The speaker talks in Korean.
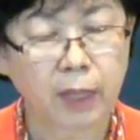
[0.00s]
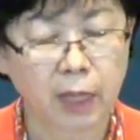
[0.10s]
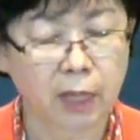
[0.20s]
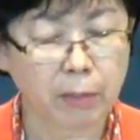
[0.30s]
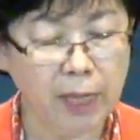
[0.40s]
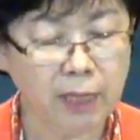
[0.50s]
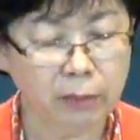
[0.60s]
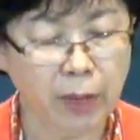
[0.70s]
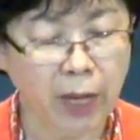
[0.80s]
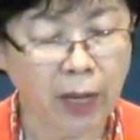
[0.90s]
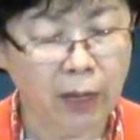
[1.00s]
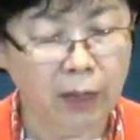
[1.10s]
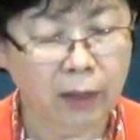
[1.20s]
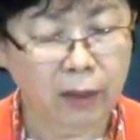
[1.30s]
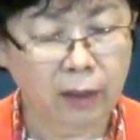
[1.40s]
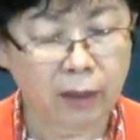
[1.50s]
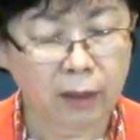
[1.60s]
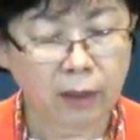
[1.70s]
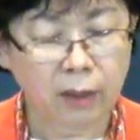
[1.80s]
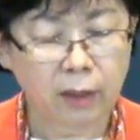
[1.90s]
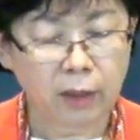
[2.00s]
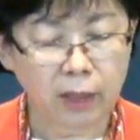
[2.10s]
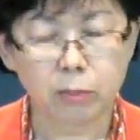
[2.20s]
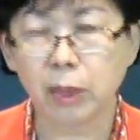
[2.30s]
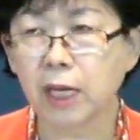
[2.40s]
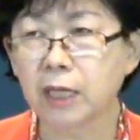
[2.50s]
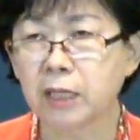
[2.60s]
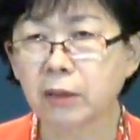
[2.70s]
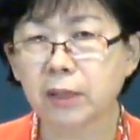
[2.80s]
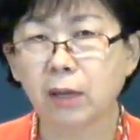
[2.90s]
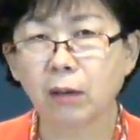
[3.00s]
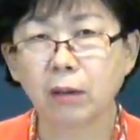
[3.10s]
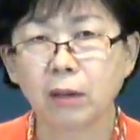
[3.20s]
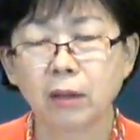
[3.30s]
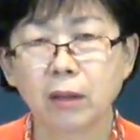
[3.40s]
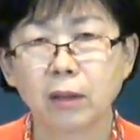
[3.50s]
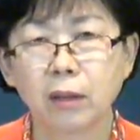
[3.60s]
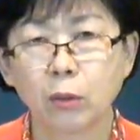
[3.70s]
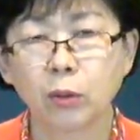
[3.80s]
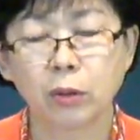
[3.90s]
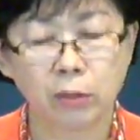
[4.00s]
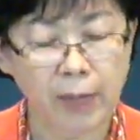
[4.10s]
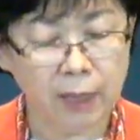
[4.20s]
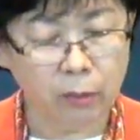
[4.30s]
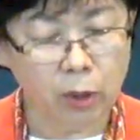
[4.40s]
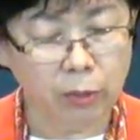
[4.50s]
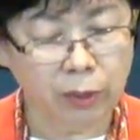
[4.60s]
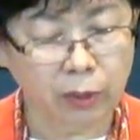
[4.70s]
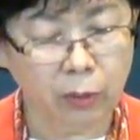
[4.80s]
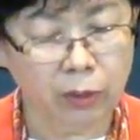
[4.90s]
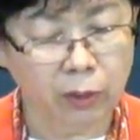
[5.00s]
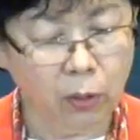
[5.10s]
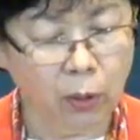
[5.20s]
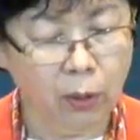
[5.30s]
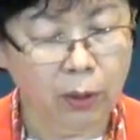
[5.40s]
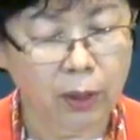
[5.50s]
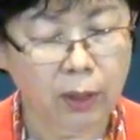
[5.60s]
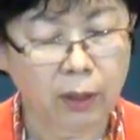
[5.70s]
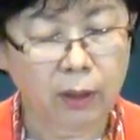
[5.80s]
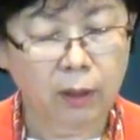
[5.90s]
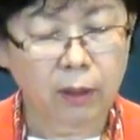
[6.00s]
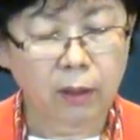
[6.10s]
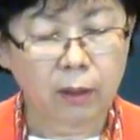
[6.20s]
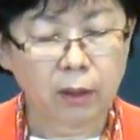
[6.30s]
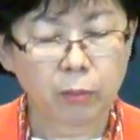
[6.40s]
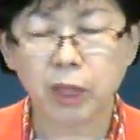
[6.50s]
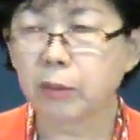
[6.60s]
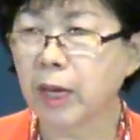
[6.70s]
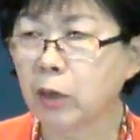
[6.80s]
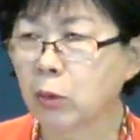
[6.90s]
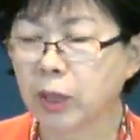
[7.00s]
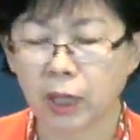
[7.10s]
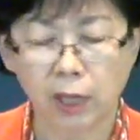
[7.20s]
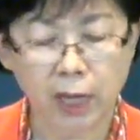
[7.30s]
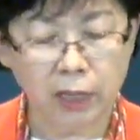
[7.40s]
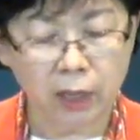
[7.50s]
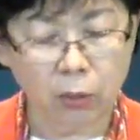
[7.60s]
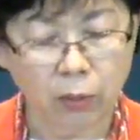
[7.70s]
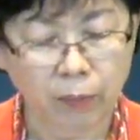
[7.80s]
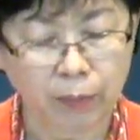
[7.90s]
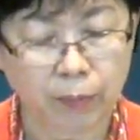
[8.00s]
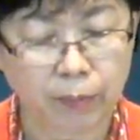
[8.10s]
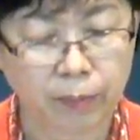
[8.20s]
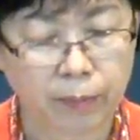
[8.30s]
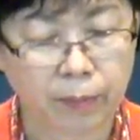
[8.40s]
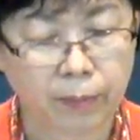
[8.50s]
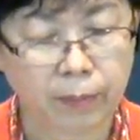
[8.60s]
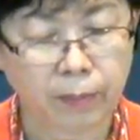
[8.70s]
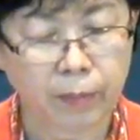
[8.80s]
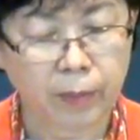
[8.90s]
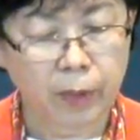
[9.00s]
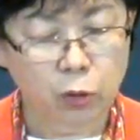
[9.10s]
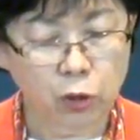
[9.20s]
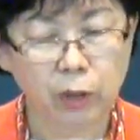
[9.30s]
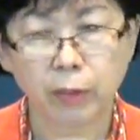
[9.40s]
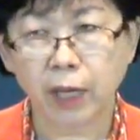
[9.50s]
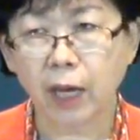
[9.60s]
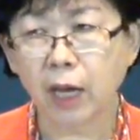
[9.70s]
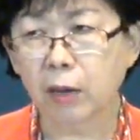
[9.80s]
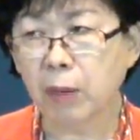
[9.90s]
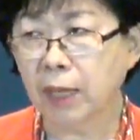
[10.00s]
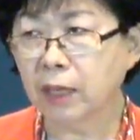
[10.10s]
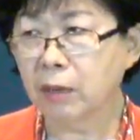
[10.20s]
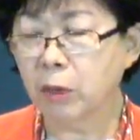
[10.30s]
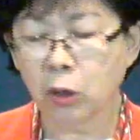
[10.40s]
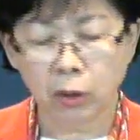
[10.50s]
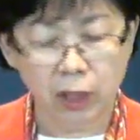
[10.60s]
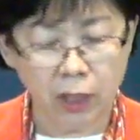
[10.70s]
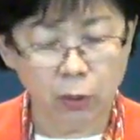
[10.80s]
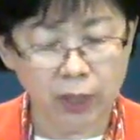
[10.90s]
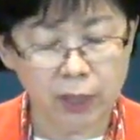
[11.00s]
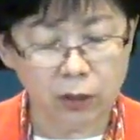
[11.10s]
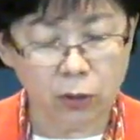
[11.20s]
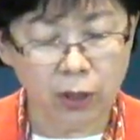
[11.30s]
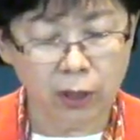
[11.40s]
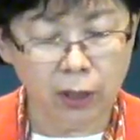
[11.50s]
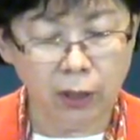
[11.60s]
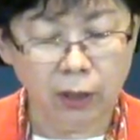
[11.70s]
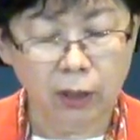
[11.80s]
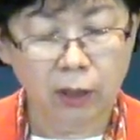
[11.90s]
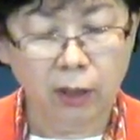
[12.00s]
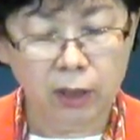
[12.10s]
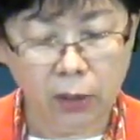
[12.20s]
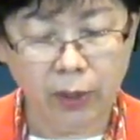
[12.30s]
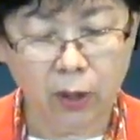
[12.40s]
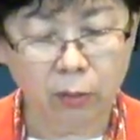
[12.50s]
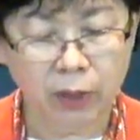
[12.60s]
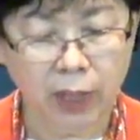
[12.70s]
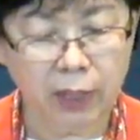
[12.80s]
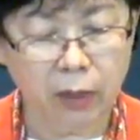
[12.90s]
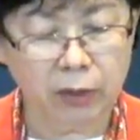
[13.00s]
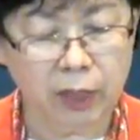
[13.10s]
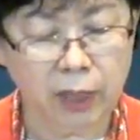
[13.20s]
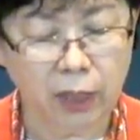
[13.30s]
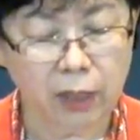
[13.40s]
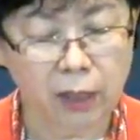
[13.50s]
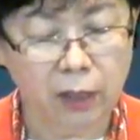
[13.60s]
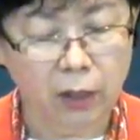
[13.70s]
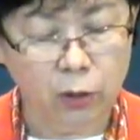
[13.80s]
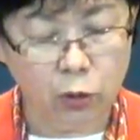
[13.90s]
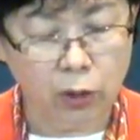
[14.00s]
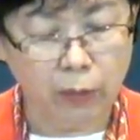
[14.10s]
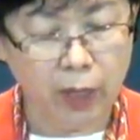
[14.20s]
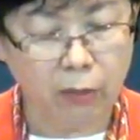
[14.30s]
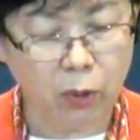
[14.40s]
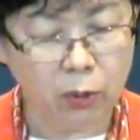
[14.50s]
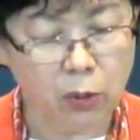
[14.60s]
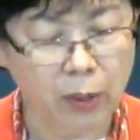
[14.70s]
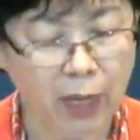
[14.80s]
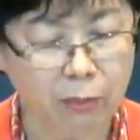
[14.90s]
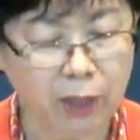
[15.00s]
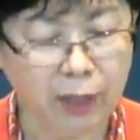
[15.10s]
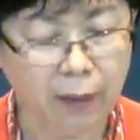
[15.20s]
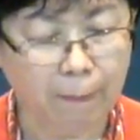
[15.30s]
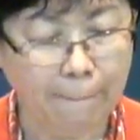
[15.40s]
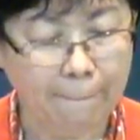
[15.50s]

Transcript: 이 말씀에 힘을 내시어서 오늘도 말씀을 붙들고 믿음의 용기를 내시고 주님께 맡기며 기도하실 수 있는 저와 여러분들이 되어지시기를 주님의 이름으로 소망합니다.